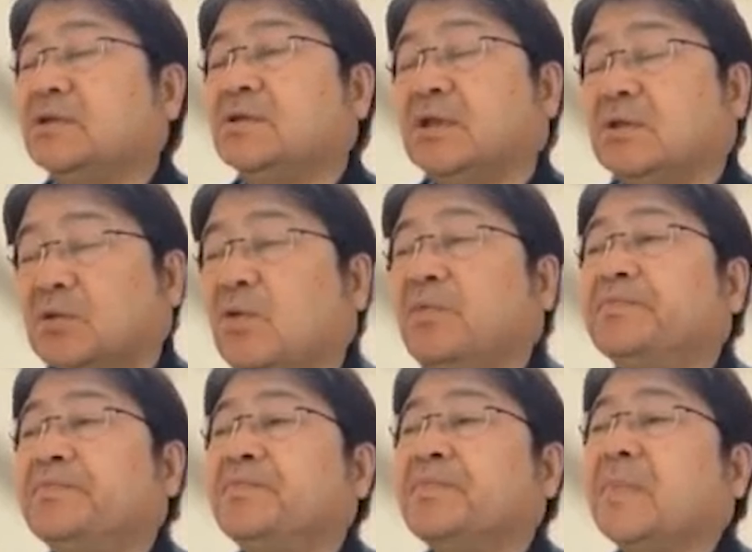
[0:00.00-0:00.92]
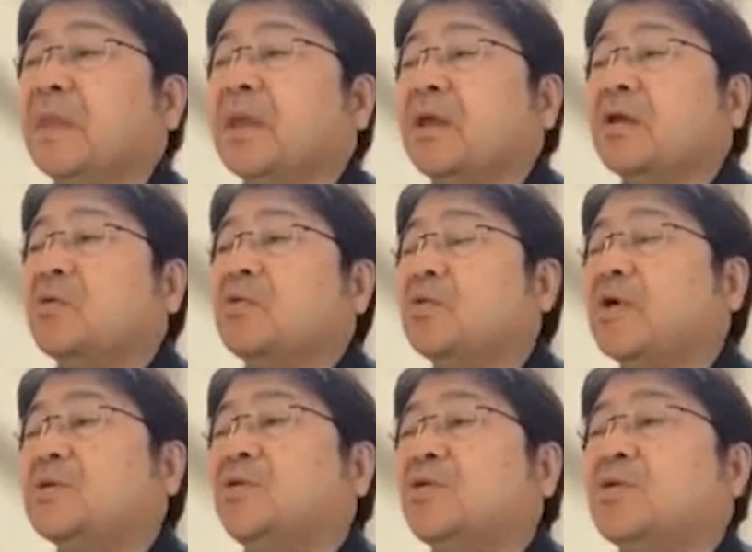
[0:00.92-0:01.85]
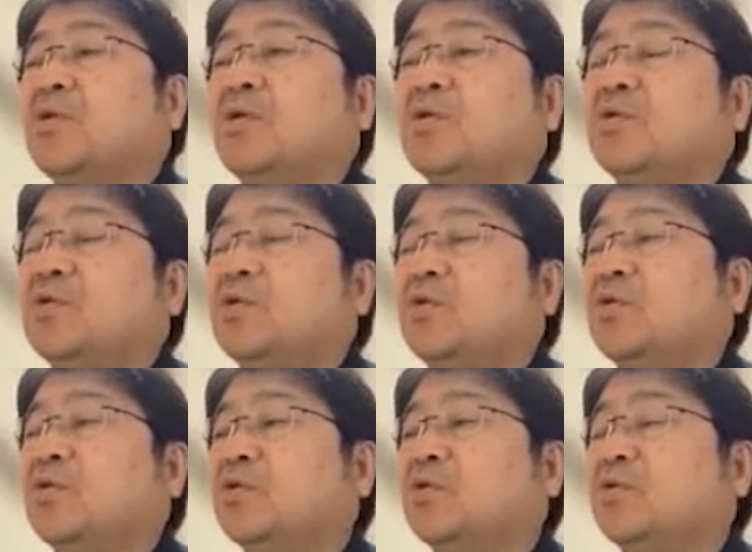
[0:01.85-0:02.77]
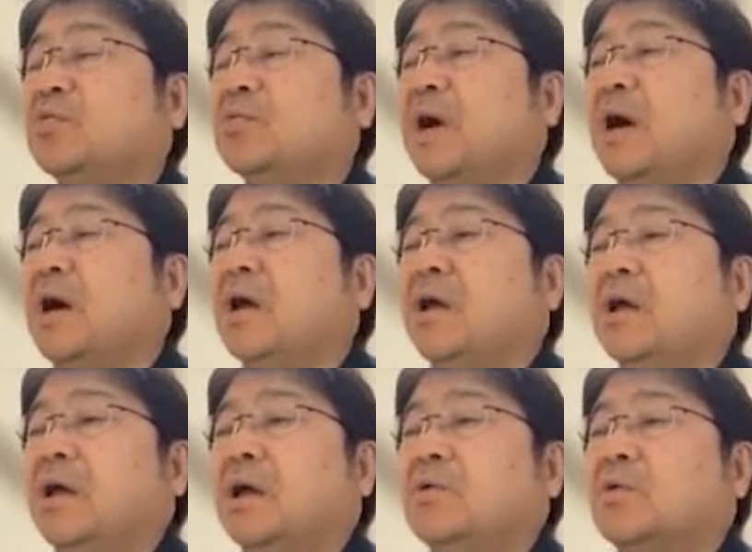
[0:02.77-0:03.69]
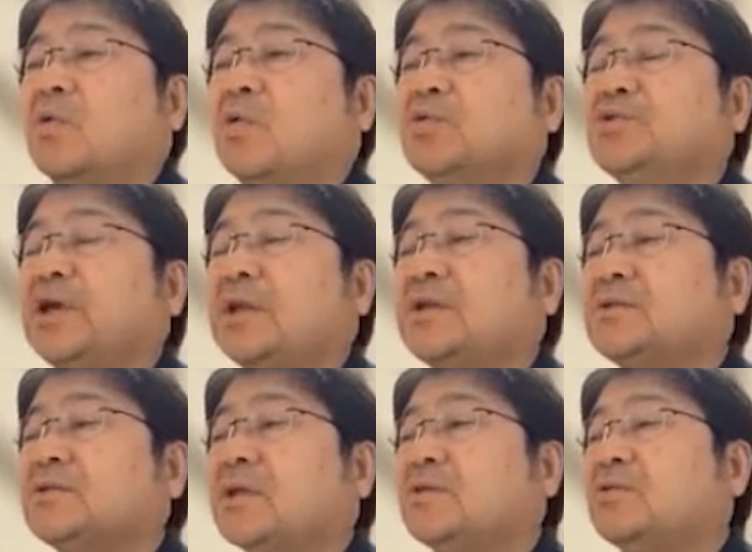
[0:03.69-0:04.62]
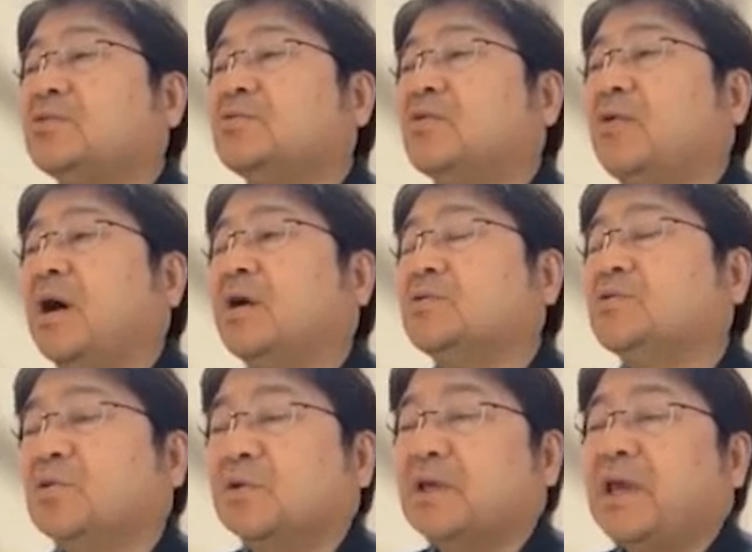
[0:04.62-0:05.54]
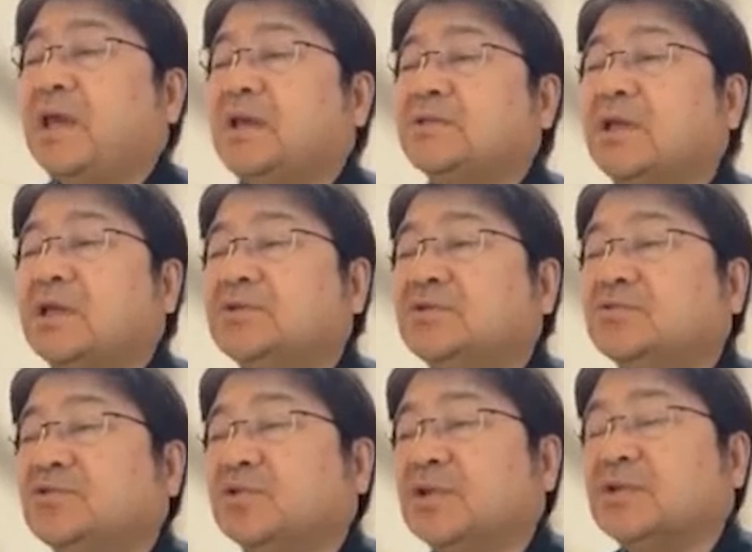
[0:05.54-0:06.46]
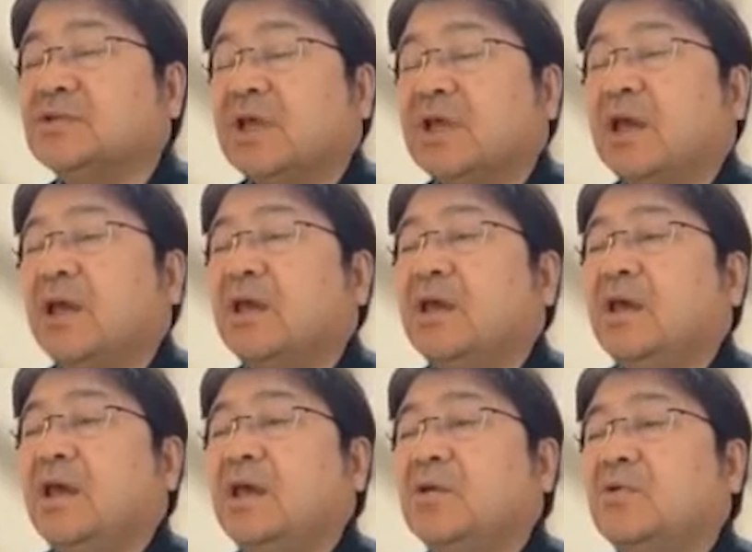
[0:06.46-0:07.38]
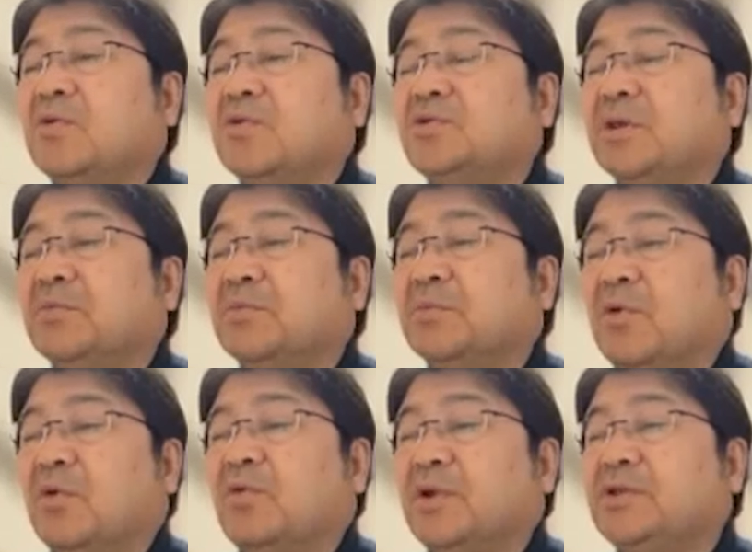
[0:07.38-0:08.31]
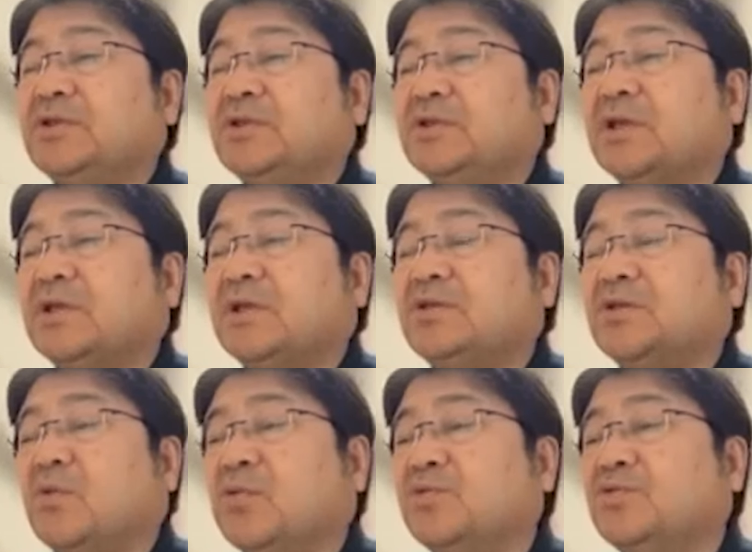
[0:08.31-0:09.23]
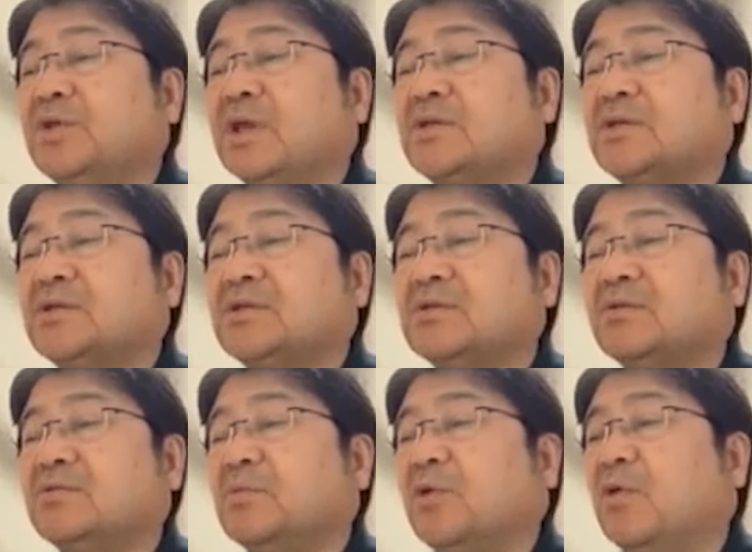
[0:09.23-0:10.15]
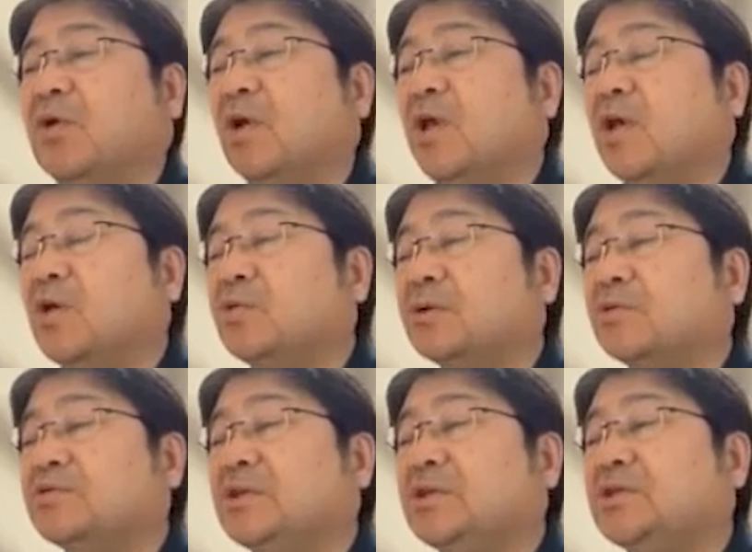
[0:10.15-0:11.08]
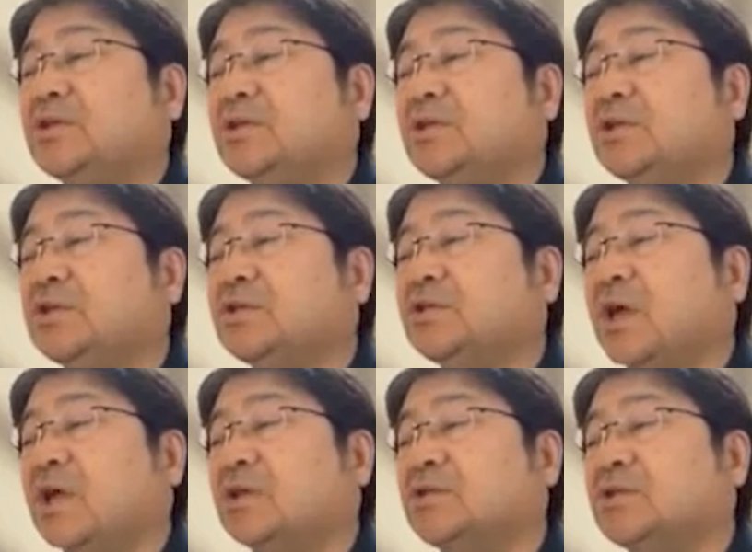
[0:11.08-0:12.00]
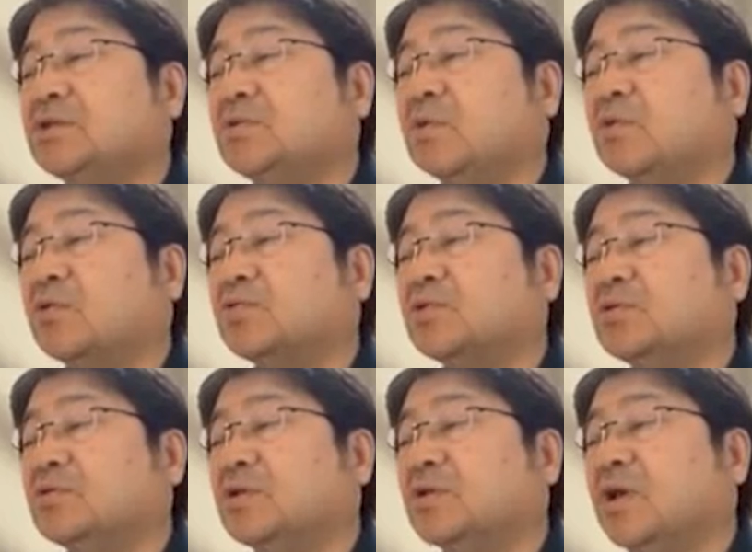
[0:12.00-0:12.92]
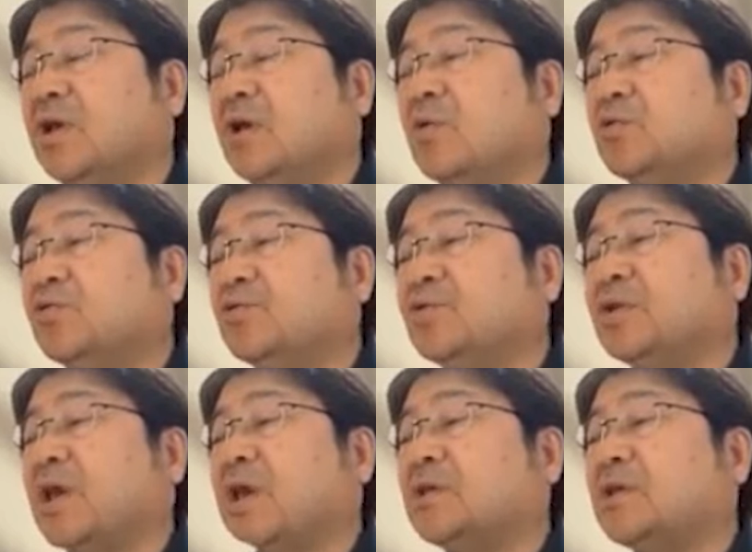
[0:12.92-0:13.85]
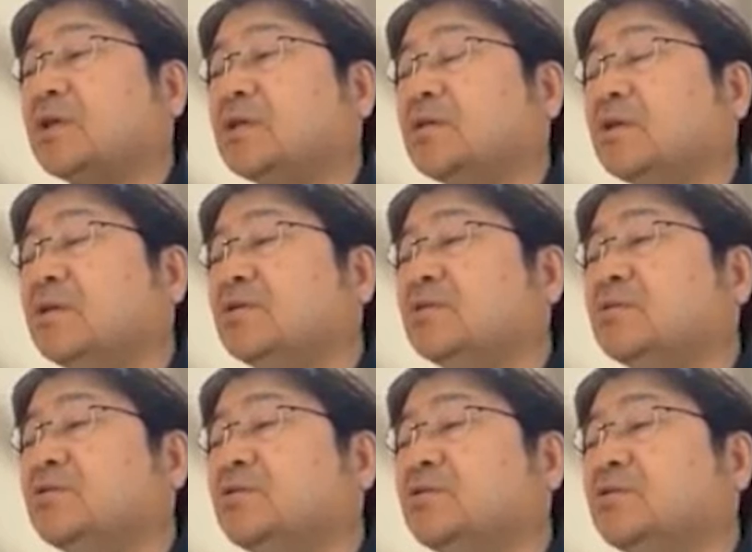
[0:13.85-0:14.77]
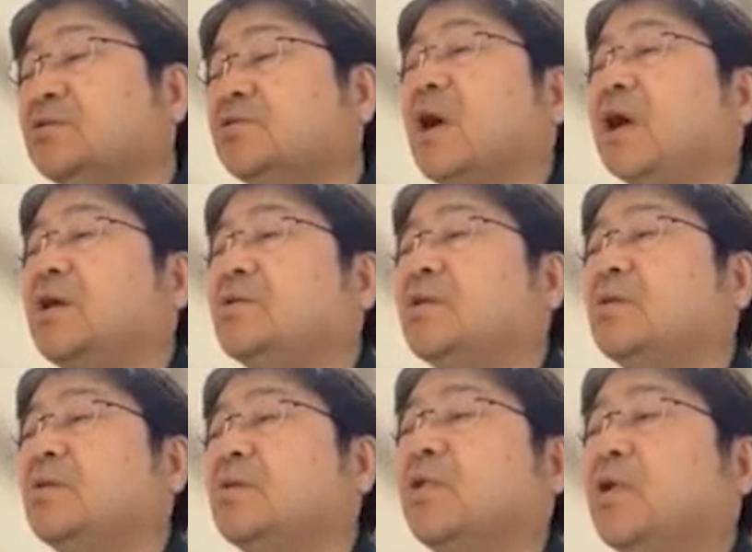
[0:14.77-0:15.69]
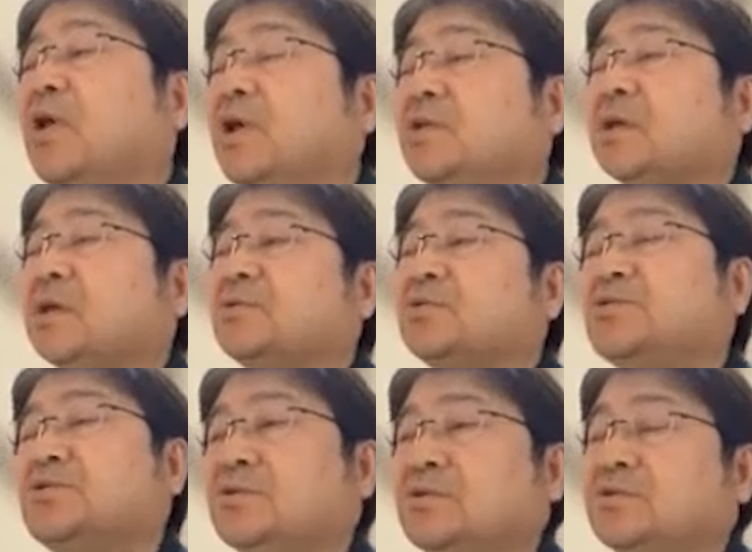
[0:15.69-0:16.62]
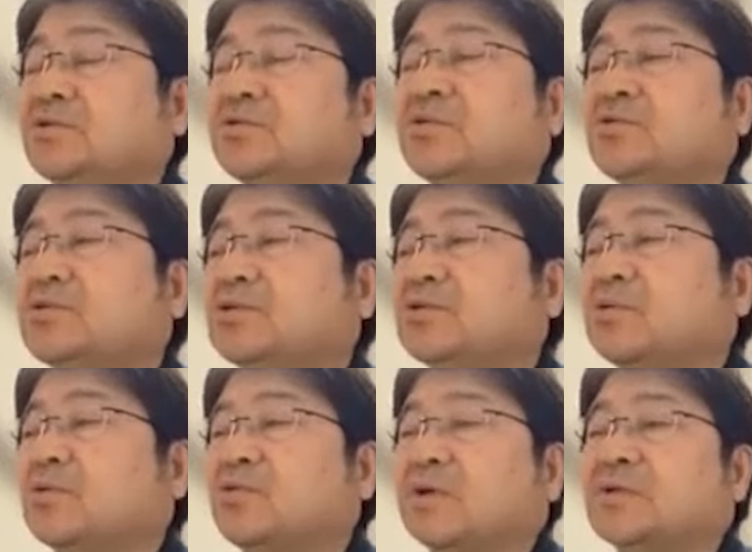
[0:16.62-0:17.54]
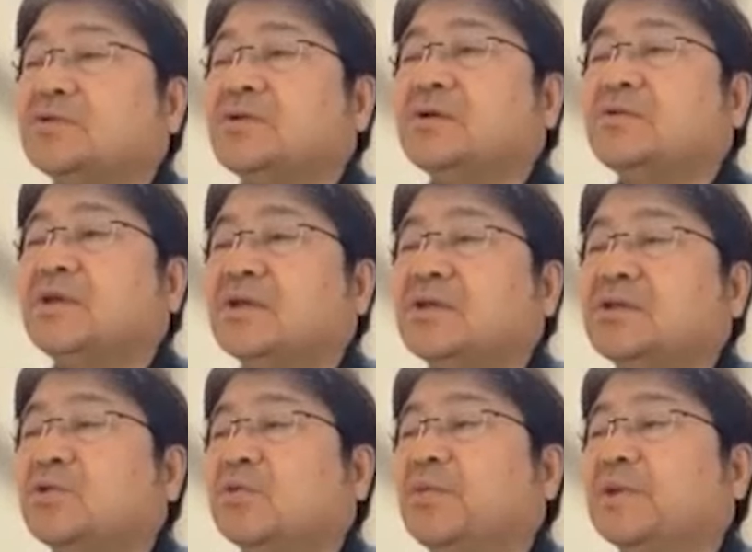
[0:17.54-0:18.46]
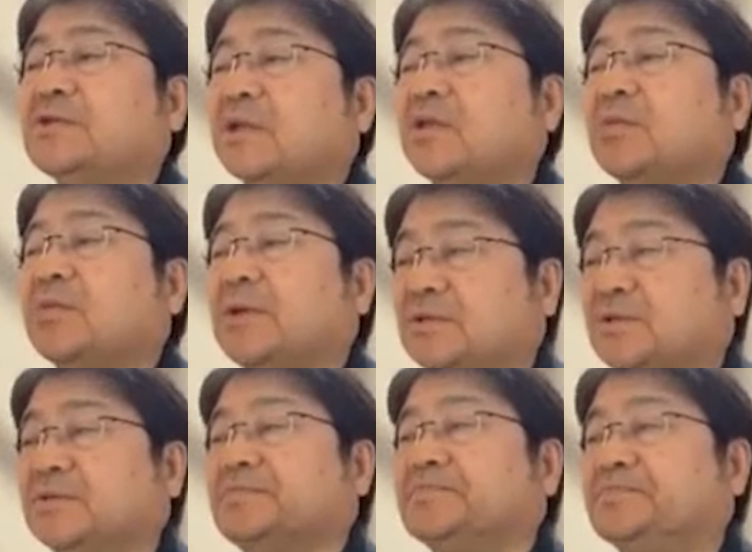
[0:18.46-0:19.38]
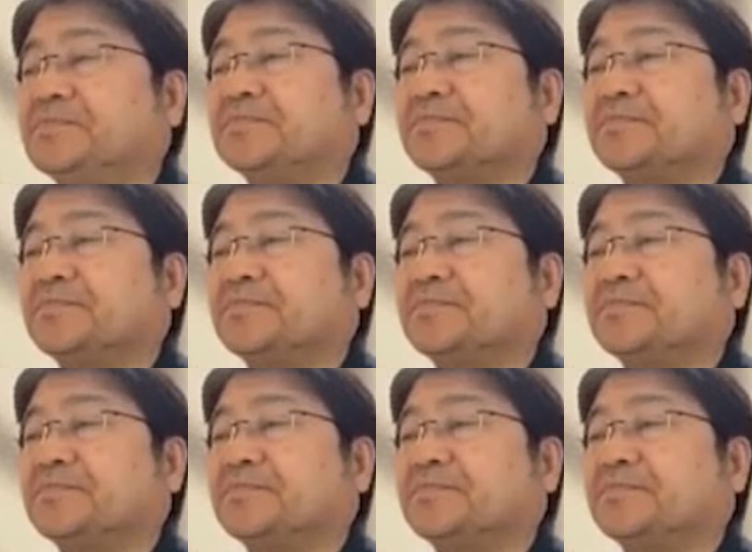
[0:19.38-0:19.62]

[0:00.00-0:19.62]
ですけど、これはこういうやり方っていうのは、その計算順序をですね変更しても、これ1234ってこういうふうに計算しなくても、こんなふうに12345 6っていう、こういうふうに計算順序を変えてもちゃんと収束するっていうことが数学的に証明されています。